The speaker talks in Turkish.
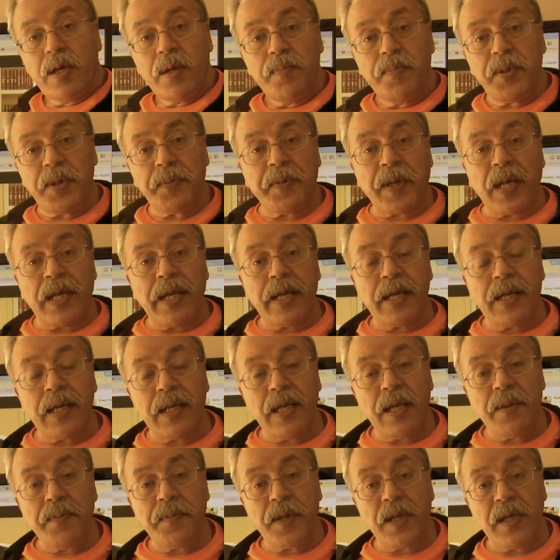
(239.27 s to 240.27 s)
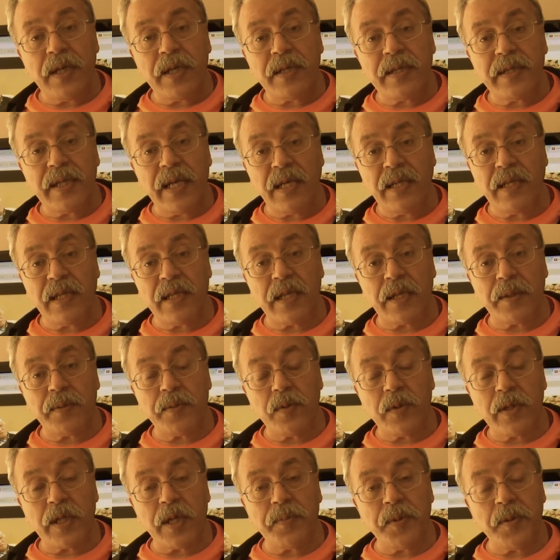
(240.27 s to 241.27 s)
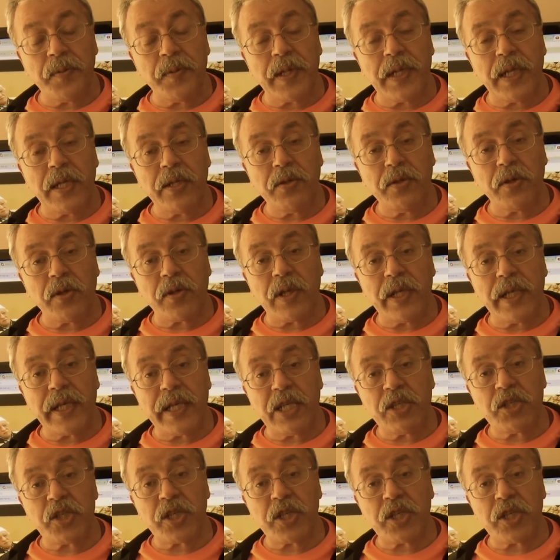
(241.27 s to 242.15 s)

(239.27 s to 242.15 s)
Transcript: birbirleriyle birlikteydiler bunlar. Birbirlerini göklere